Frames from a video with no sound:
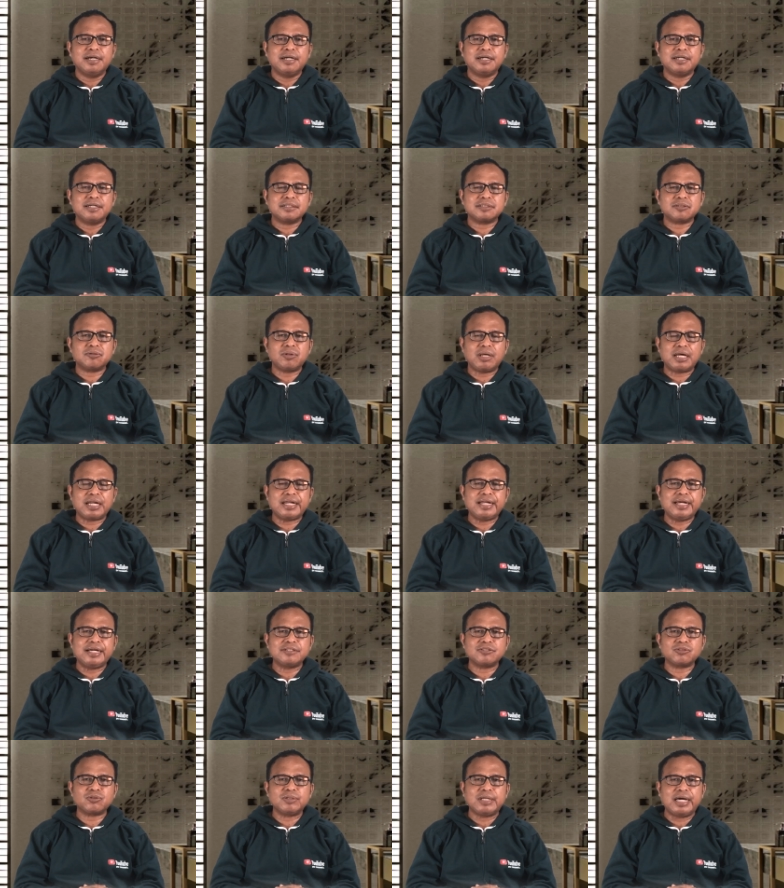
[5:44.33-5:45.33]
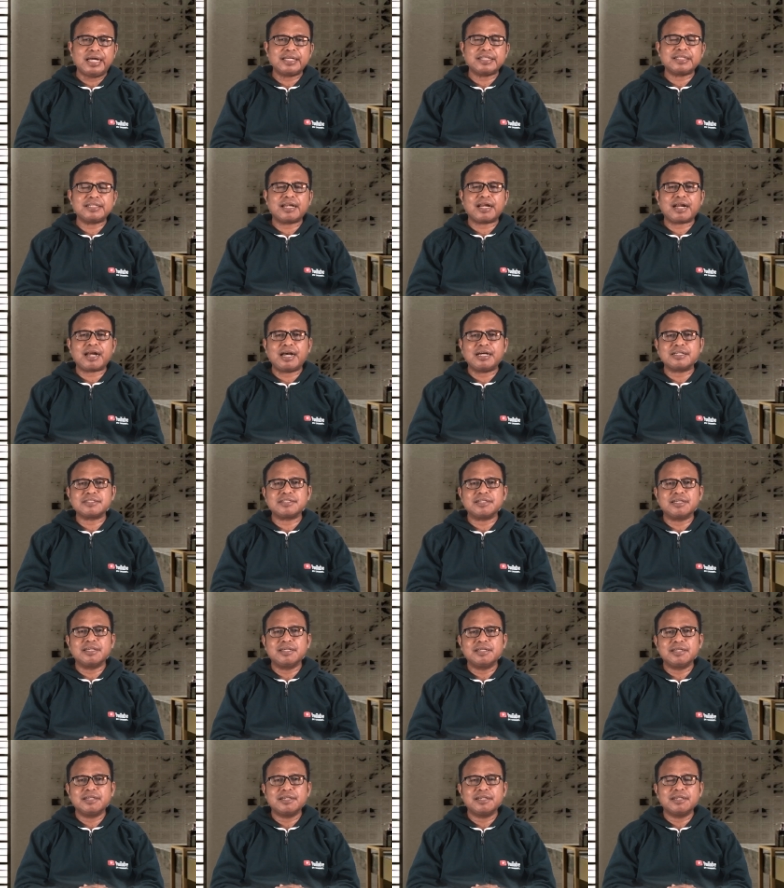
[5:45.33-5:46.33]
Saudara dan saudari
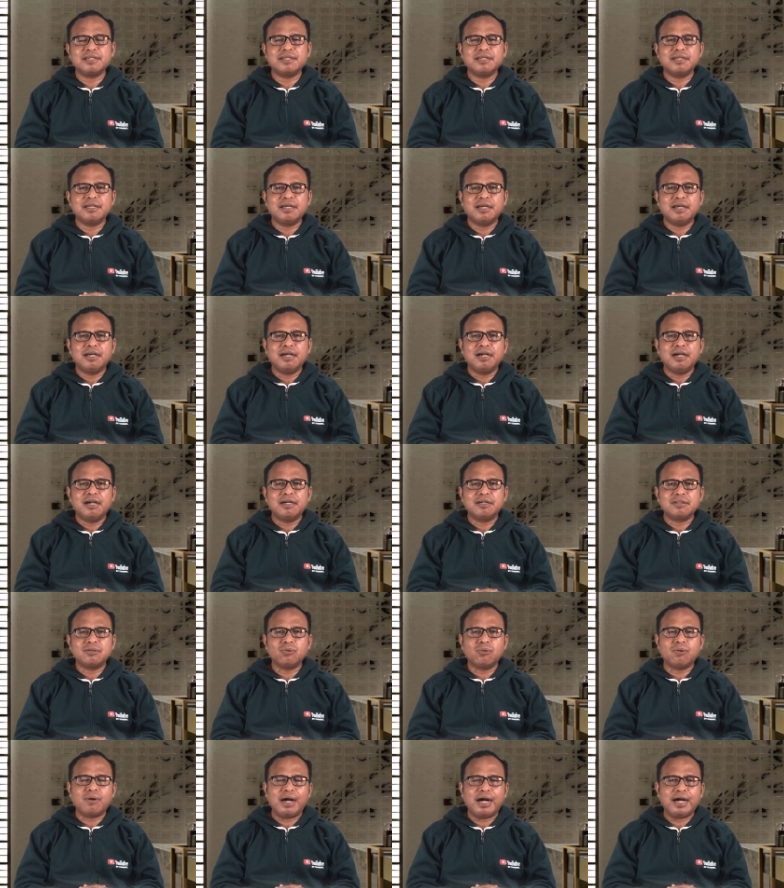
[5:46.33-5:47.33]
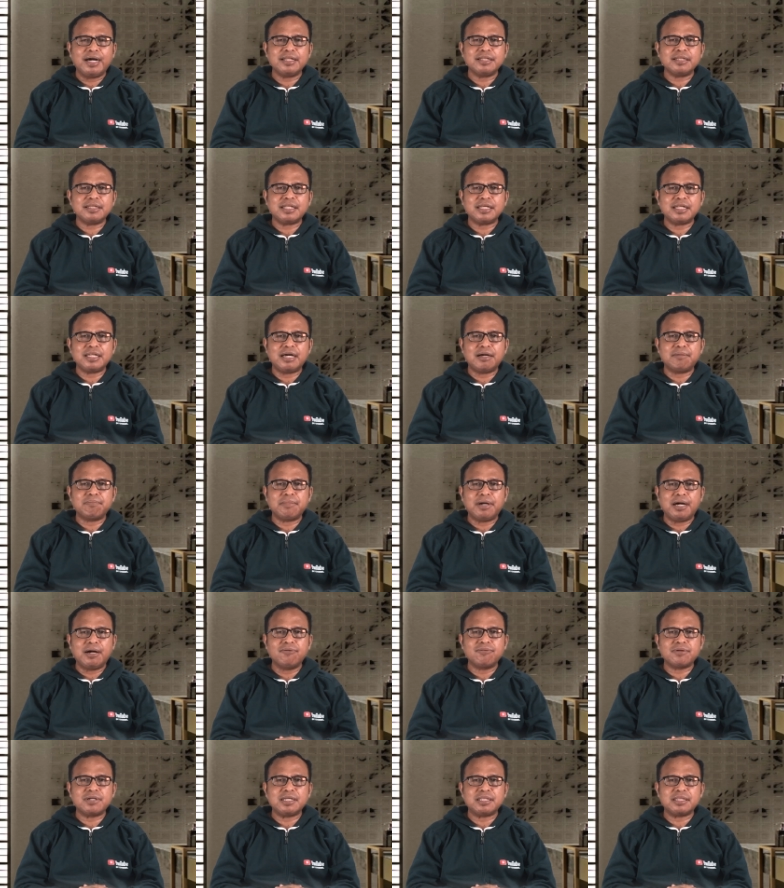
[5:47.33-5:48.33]
terkasih, Tuhan tidak
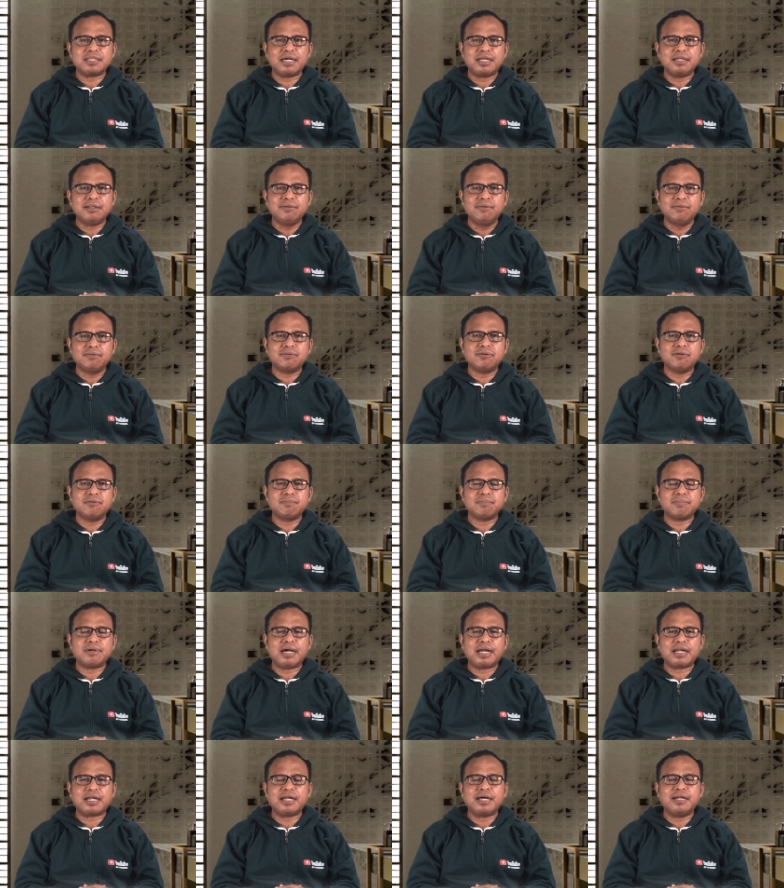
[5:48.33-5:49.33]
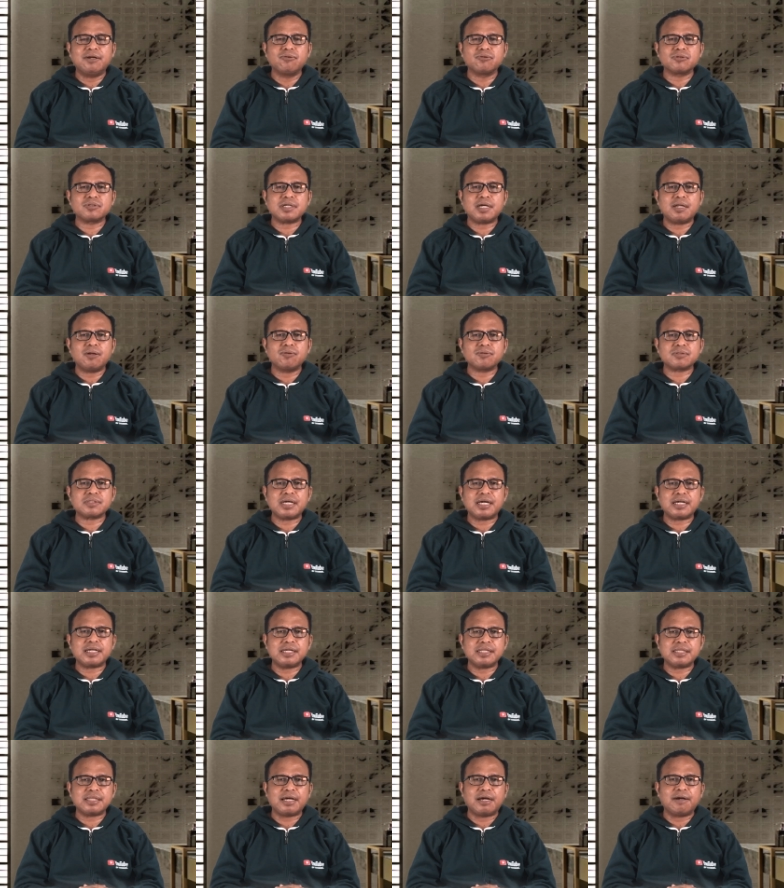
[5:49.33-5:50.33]
mau kita dihukum karena dosa-dosa
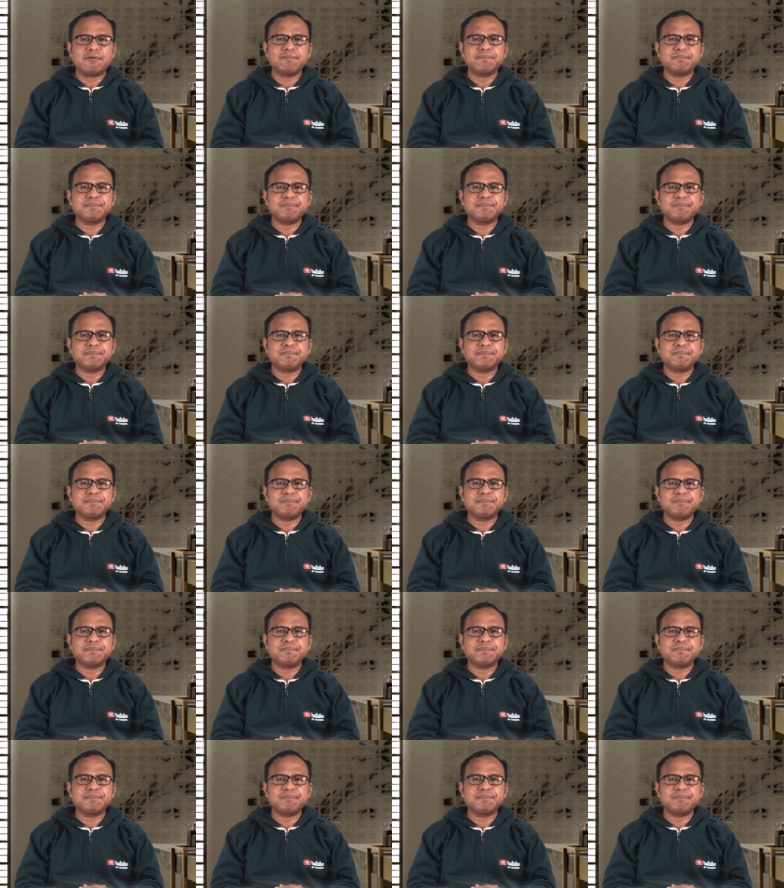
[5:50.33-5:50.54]
kita.